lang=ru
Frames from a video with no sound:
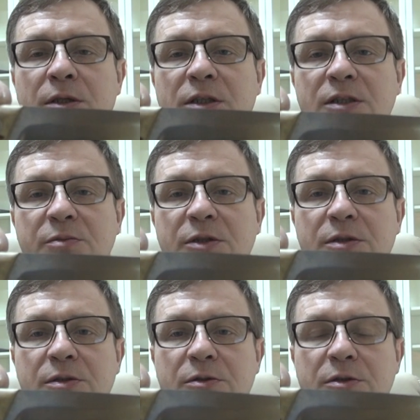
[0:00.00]
размер
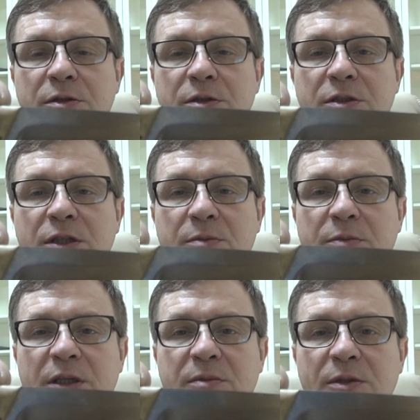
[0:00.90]

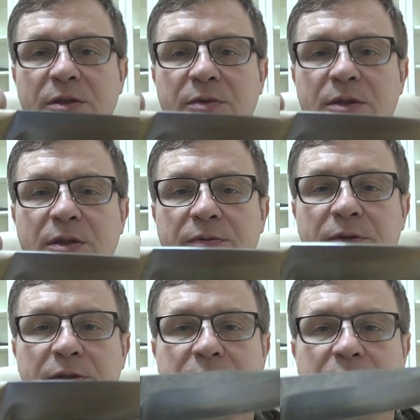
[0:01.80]
165 мм,
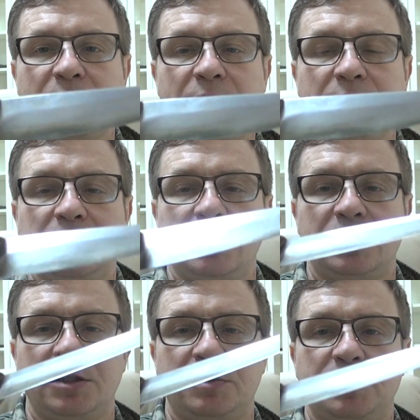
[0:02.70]
толщина клинка
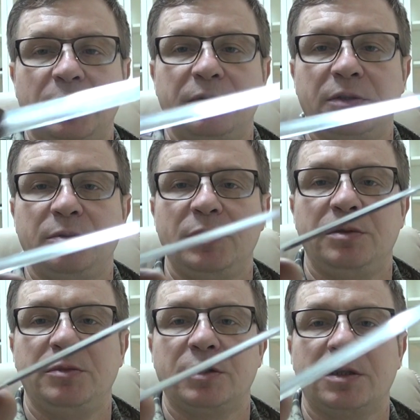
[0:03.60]
3,5
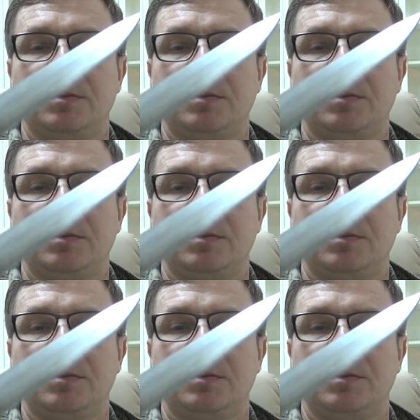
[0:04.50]
мм.